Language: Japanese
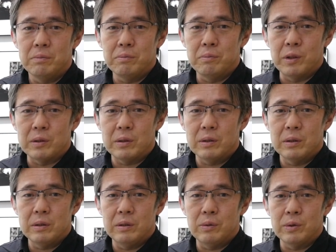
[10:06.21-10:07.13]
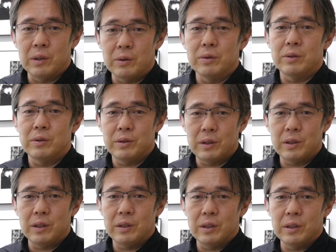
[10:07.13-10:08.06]
まあ、日本を代表する世
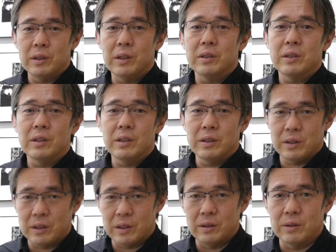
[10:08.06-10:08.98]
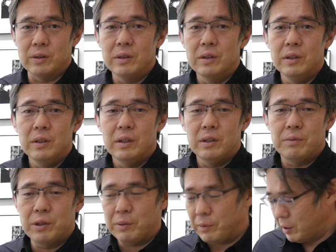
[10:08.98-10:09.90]
界的な写真家ですけれど
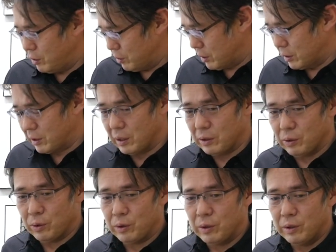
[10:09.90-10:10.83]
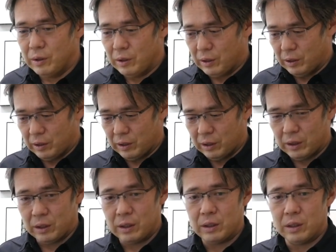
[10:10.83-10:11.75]
森山大道先生の、
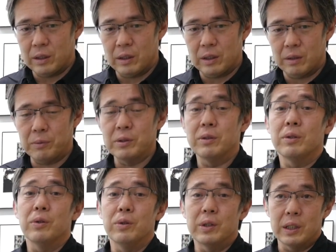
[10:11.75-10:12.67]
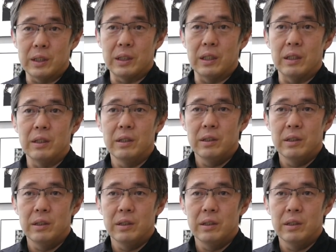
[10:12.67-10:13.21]
えーま授業を受けて、